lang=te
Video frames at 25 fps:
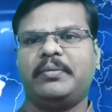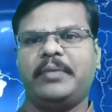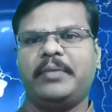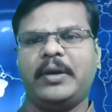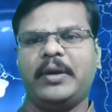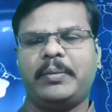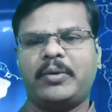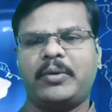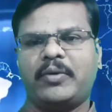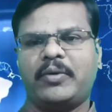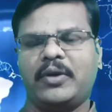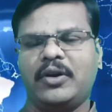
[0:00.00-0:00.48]

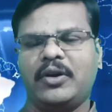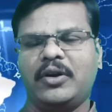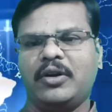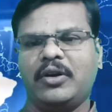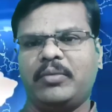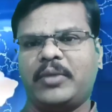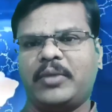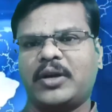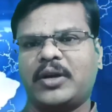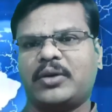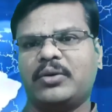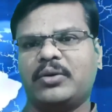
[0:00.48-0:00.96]
పేపర్ వన్లో
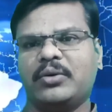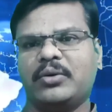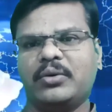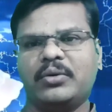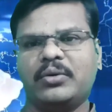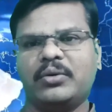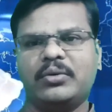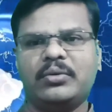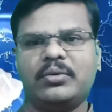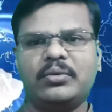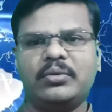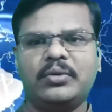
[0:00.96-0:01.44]
మనకు
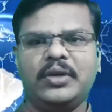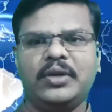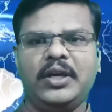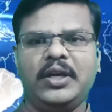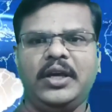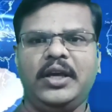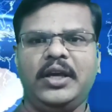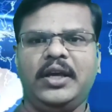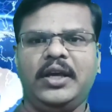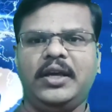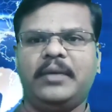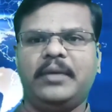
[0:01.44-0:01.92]

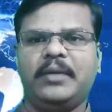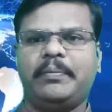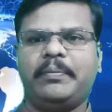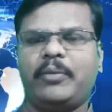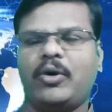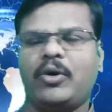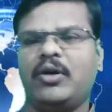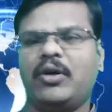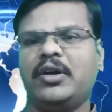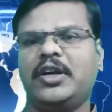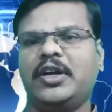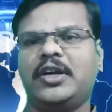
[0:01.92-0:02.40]
ఈ
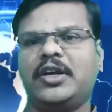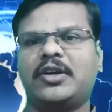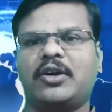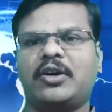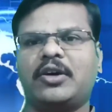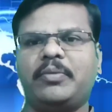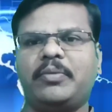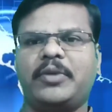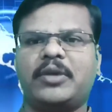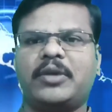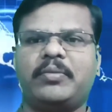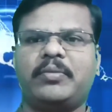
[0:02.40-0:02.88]
పాలిటీ
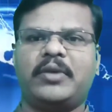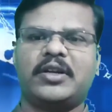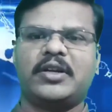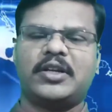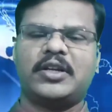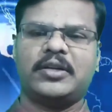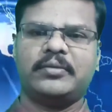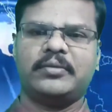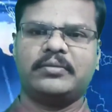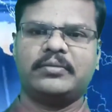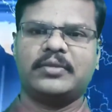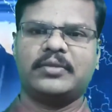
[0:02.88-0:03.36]
టాపిక్
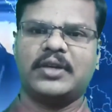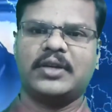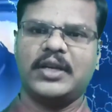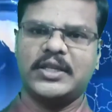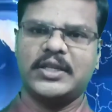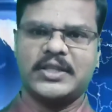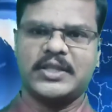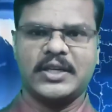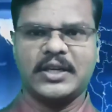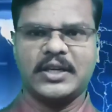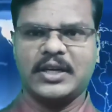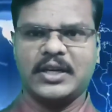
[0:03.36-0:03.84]
మాత్రం
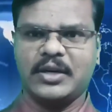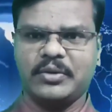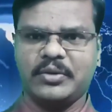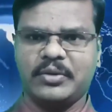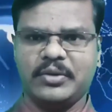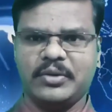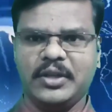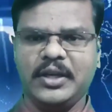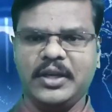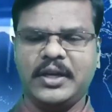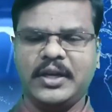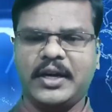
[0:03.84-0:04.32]
క్లిష్టంగా
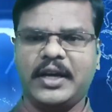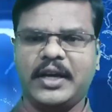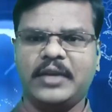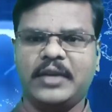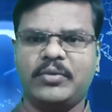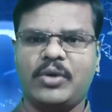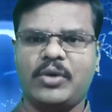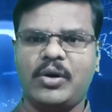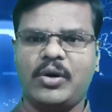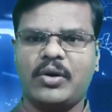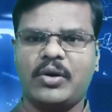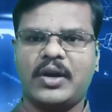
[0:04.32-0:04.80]
ఉంది కానీ
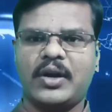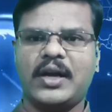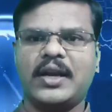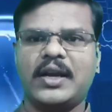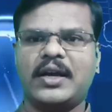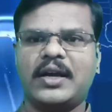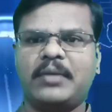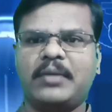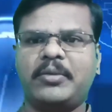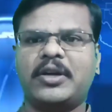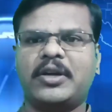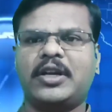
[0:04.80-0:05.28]

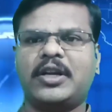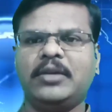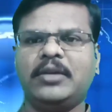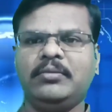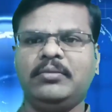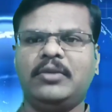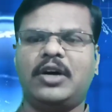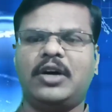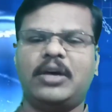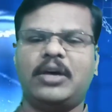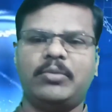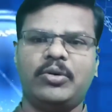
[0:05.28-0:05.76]
ఓవరాల్గా మాత్రం
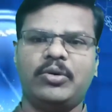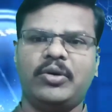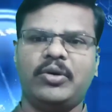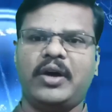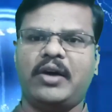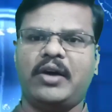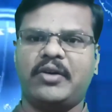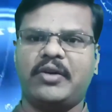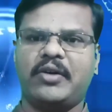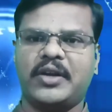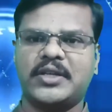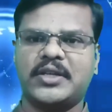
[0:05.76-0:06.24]
అబోవ్
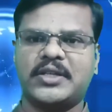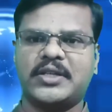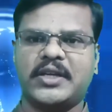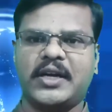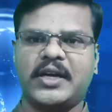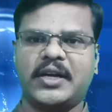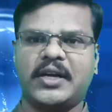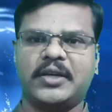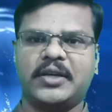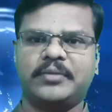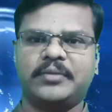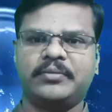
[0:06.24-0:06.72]
యావరేజ్
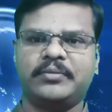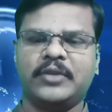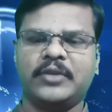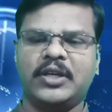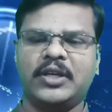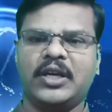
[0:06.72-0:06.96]
స్టాండర్డ్